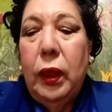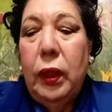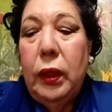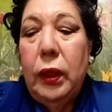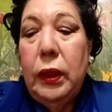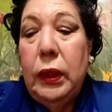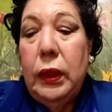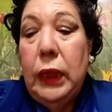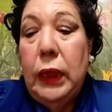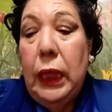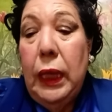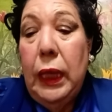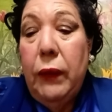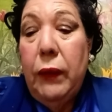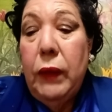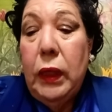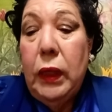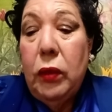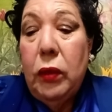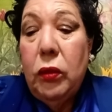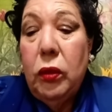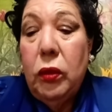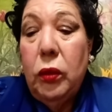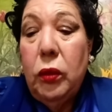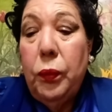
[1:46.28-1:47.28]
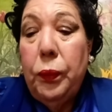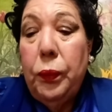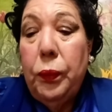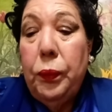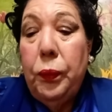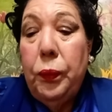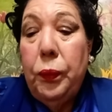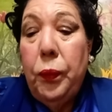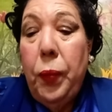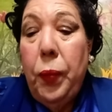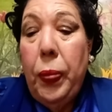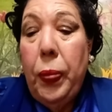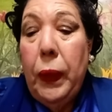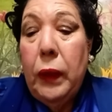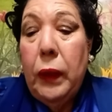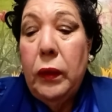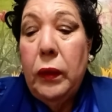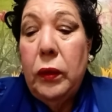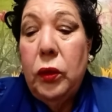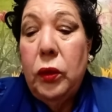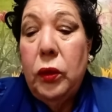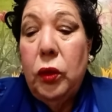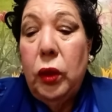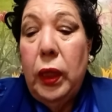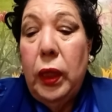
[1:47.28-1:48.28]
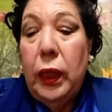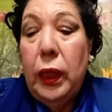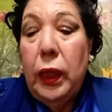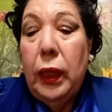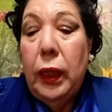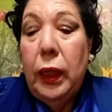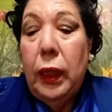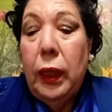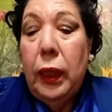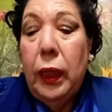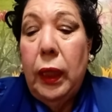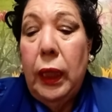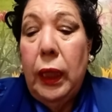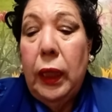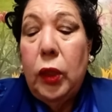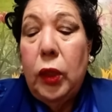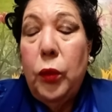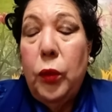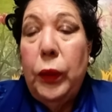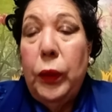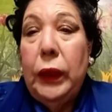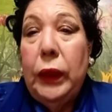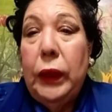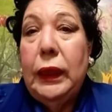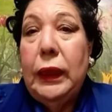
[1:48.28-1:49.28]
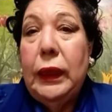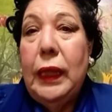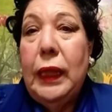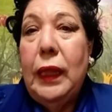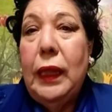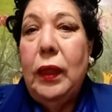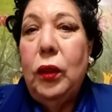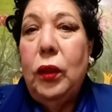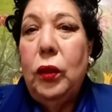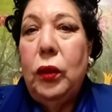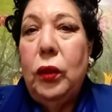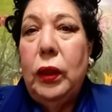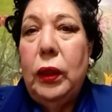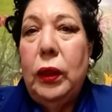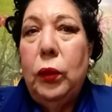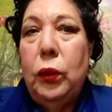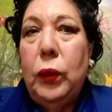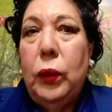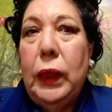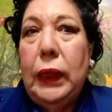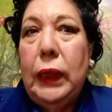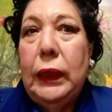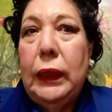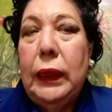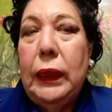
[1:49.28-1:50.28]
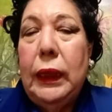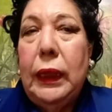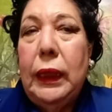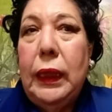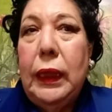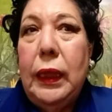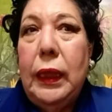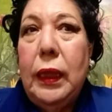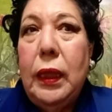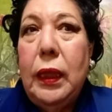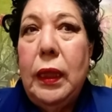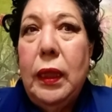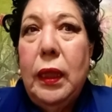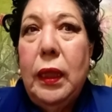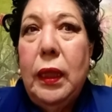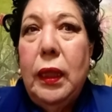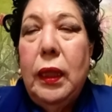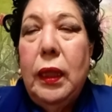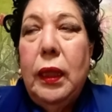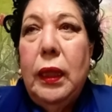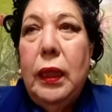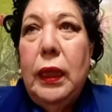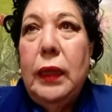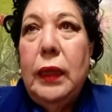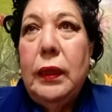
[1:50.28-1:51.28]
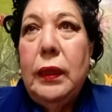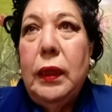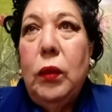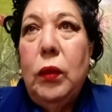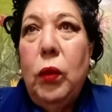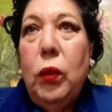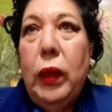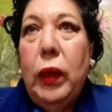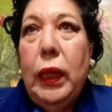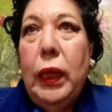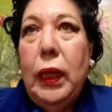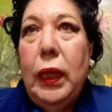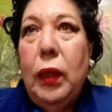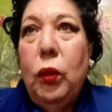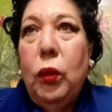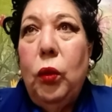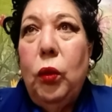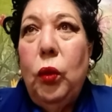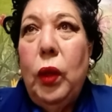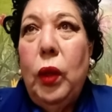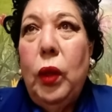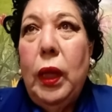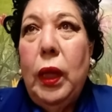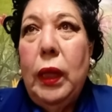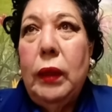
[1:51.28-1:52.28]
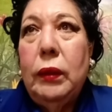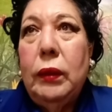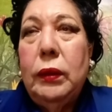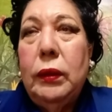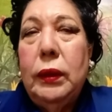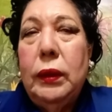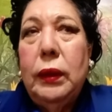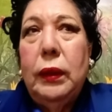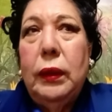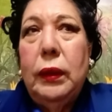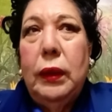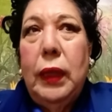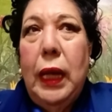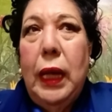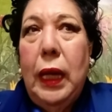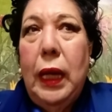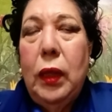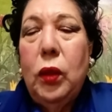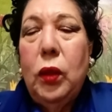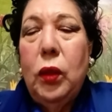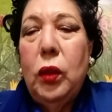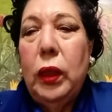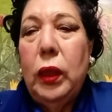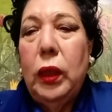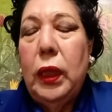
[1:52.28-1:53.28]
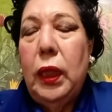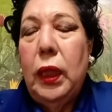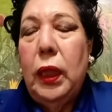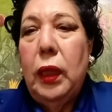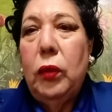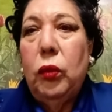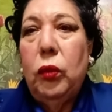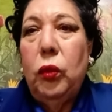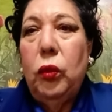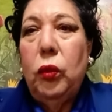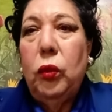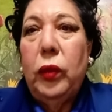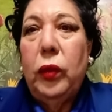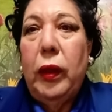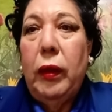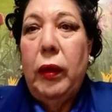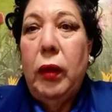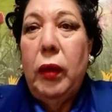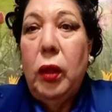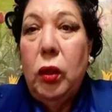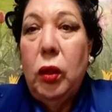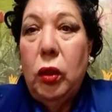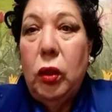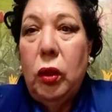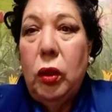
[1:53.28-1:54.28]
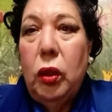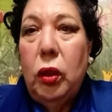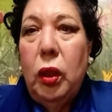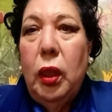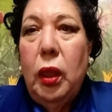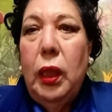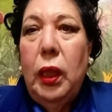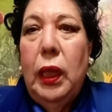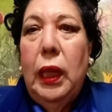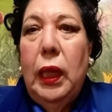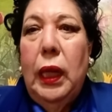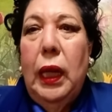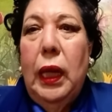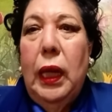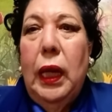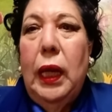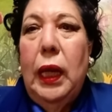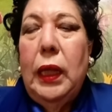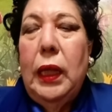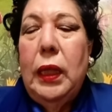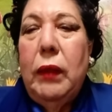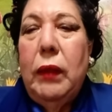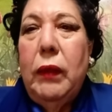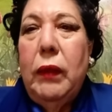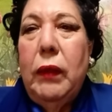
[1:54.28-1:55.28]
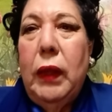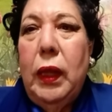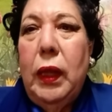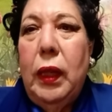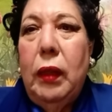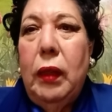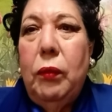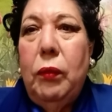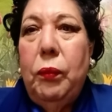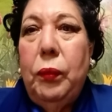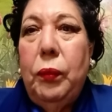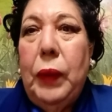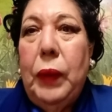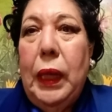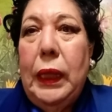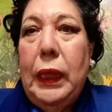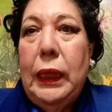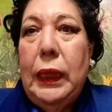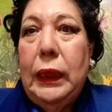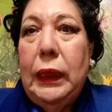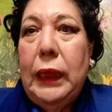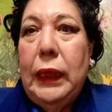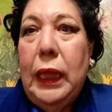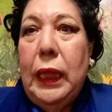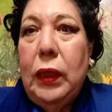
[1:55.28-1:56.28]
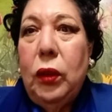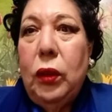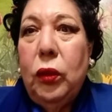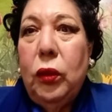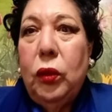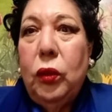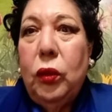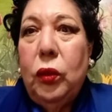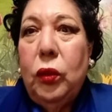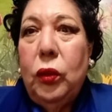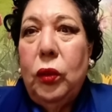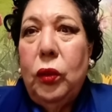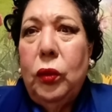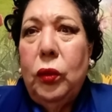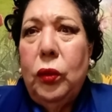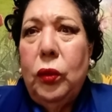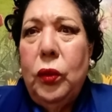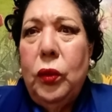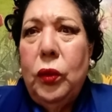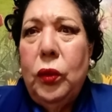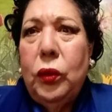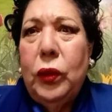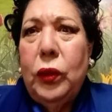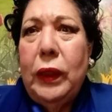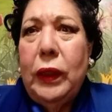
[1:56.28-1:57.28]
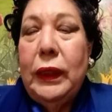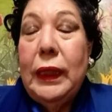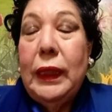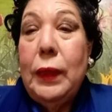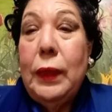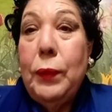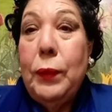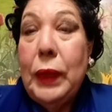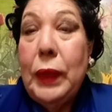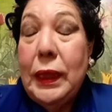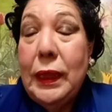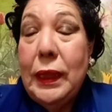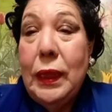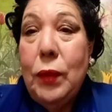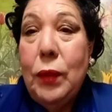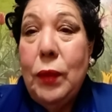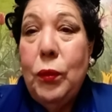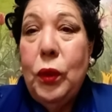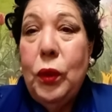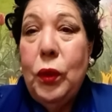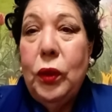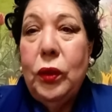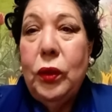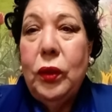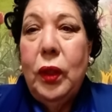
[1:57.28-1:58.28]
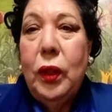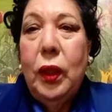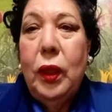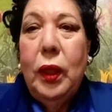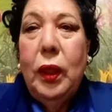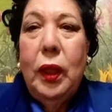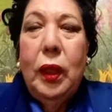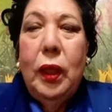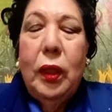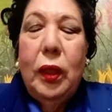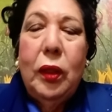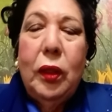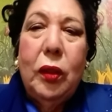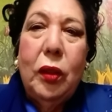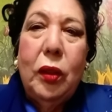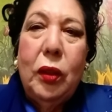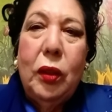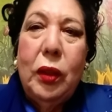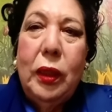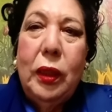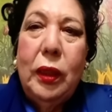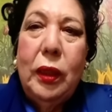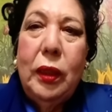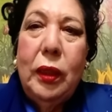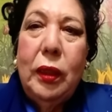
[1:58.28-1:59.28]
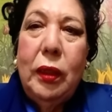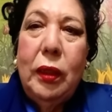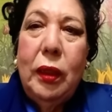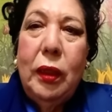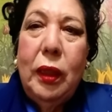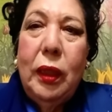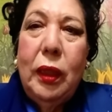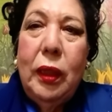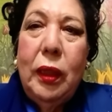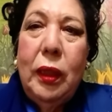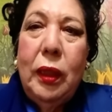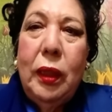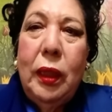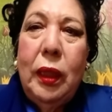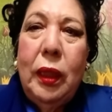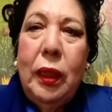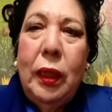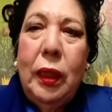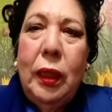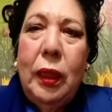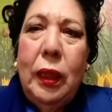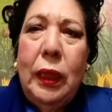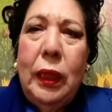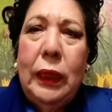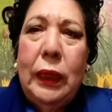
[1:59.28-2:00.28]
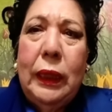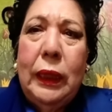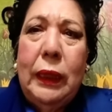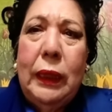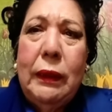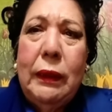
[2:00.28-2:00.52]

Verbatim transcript: y, el aviso, yo le he comentado durante el día, es sin lugar a dudas algo que sucedió a nivel planetario todos nos estremecimos con este